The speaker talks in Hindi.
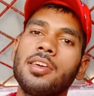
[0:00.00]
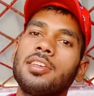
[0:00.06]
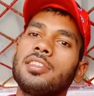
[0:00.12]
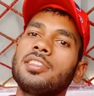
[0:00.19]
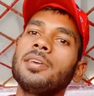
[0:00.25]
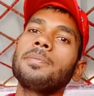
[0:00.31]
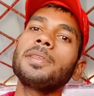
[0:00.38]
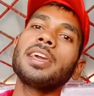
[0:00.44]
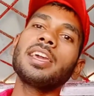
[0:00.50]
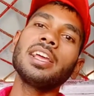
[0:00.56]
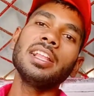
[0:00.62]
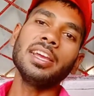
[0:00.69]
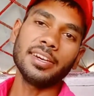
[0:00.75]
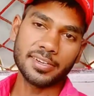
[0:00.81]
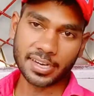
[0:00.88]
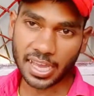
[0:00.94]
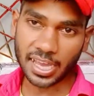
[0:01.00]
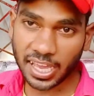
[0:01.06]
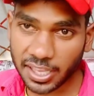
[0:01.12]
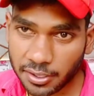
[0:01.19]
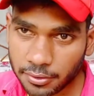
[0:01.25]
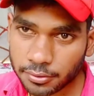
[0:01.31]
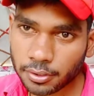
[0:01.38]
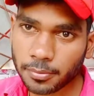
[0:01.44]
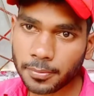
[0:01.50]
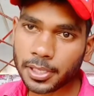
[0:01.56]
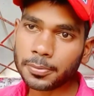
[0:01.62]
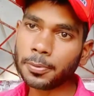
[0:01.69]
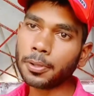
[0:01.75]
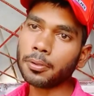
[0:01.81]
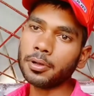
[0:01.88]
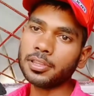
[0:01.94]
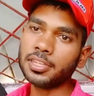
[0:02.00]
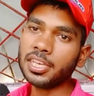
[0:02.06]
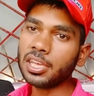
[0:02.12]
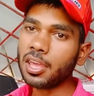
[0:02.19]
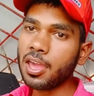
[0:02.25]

जब तक के लिए थैंक यू सो मच फॉर वॉचिंग